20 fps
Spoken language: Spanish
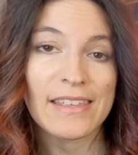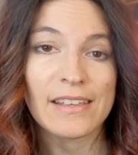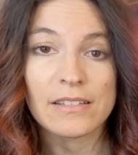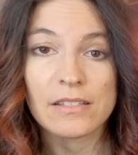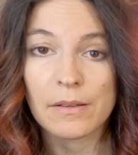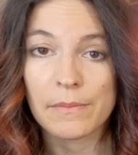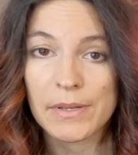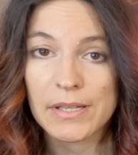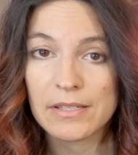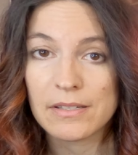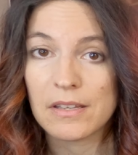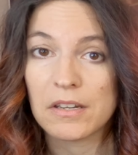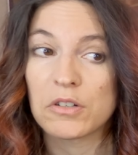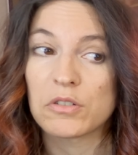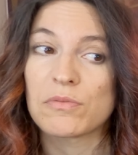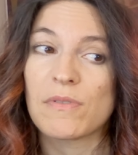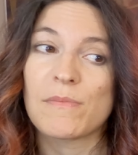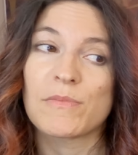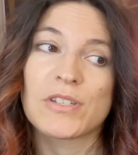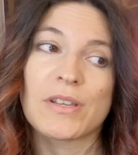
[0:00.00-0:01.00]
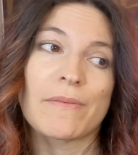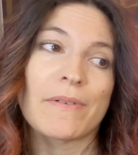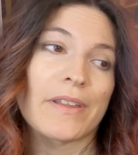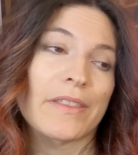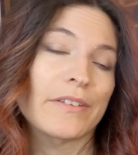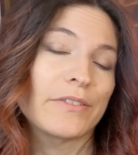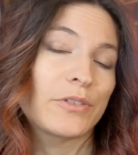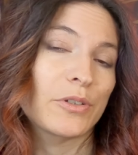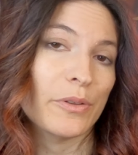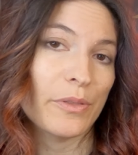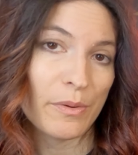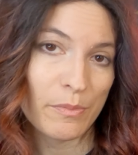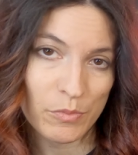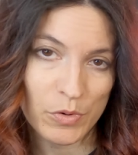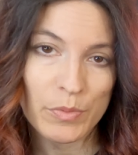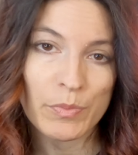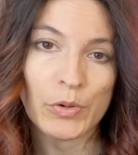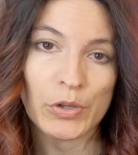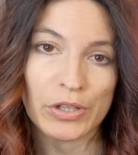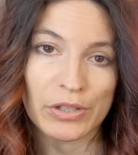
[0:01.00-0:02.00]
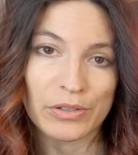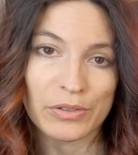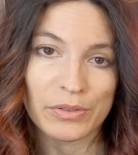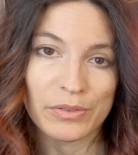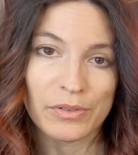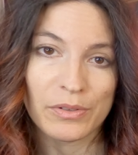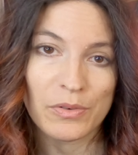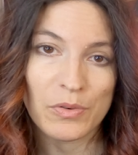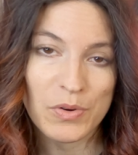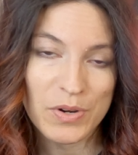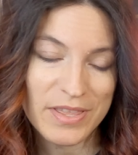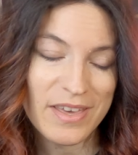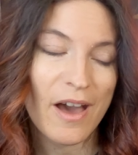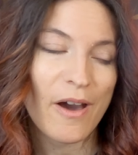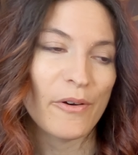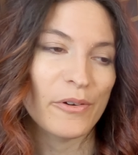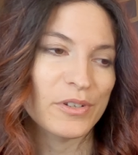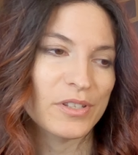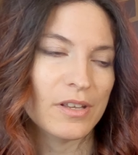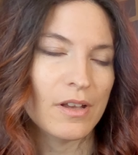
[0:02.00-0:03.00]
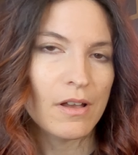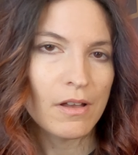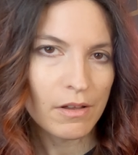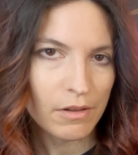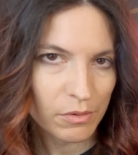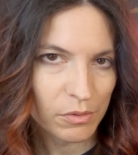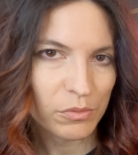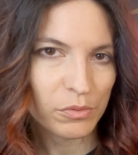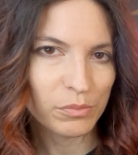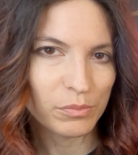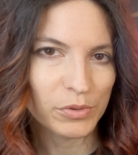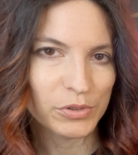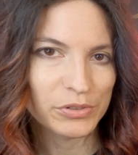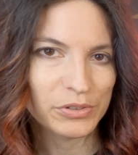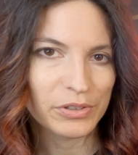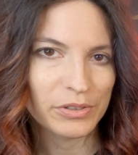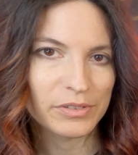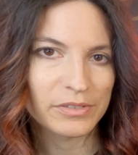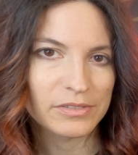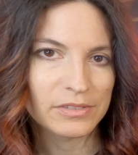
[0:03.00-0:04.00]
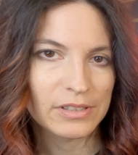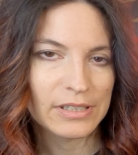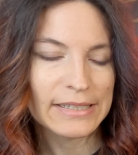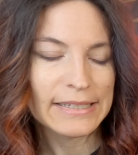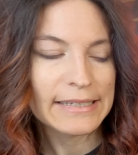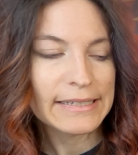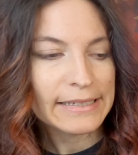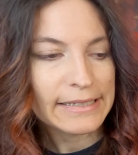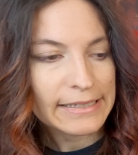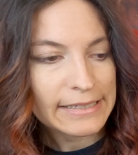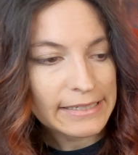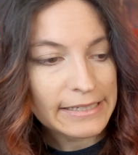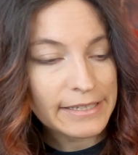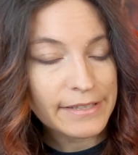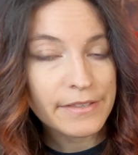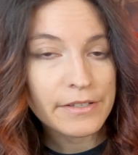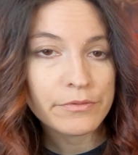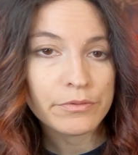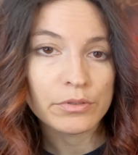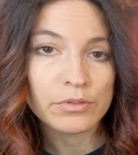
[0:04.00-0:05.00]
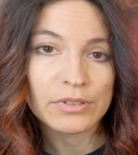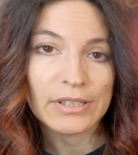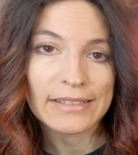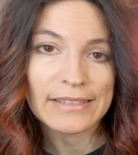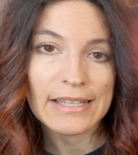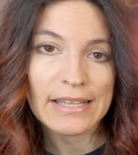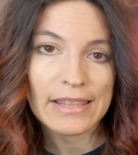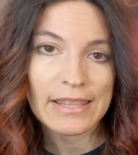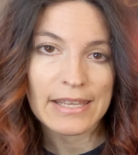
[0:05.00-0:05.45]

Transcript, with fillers: y ya sabéis que nos vamos a ver dentro de muy poquito. Cuidaos un montón y disfrutad del